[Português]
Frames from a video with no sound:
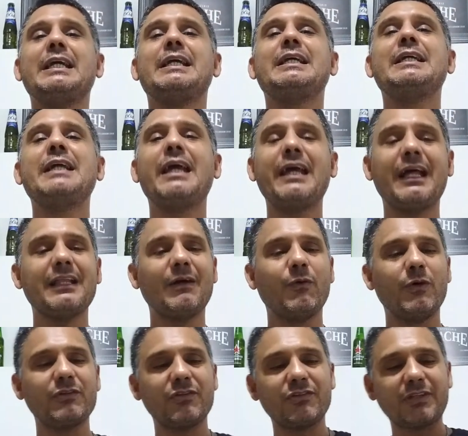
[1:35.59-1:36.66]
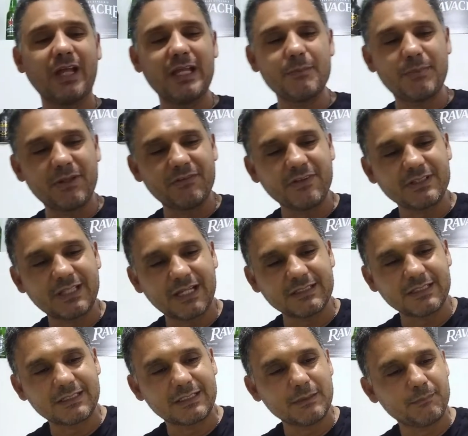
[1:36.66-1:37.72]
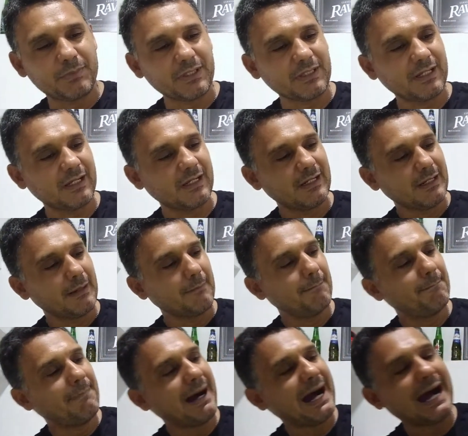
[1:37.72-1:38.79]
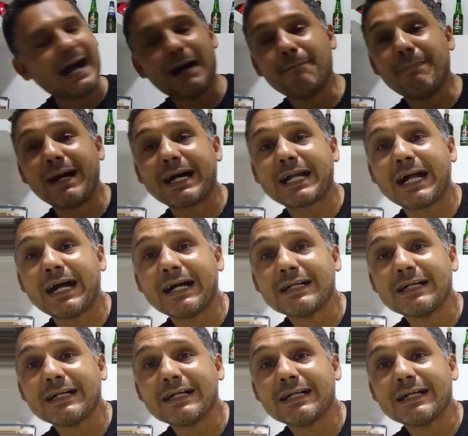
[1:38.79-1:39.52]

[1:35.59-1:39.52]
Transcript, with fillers: e ela hoje está representada aqui pela Bárbara,